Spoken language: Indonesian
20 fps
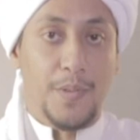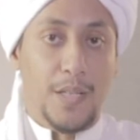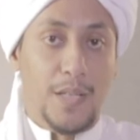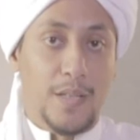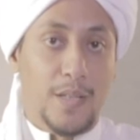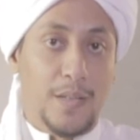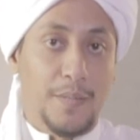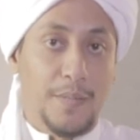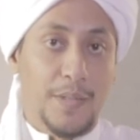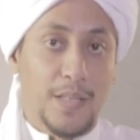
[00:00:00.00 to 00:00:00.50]

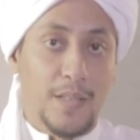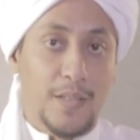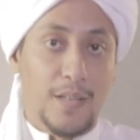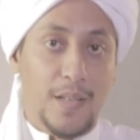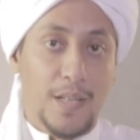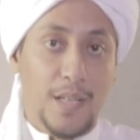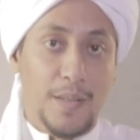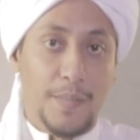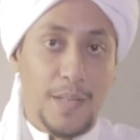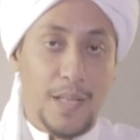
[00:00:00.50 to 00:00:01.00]

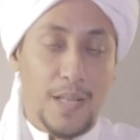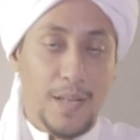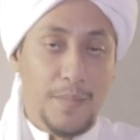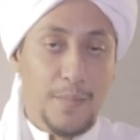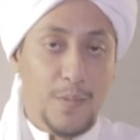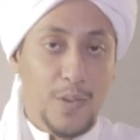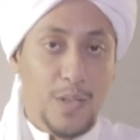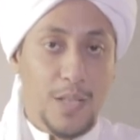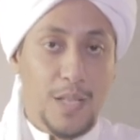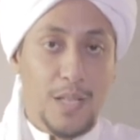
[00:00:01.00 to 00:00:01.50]
Bismillahirrahmanirrahim.
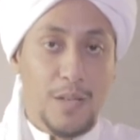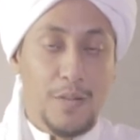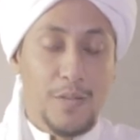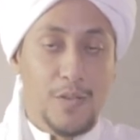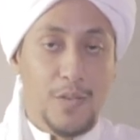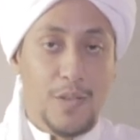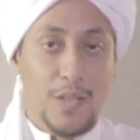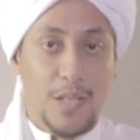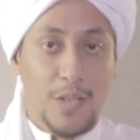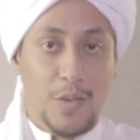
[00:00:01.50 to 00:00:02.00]
Alhamdulillah
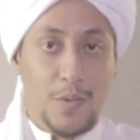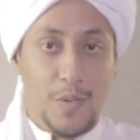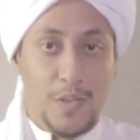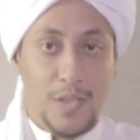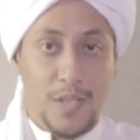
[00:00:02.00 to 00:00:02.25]
wassalatu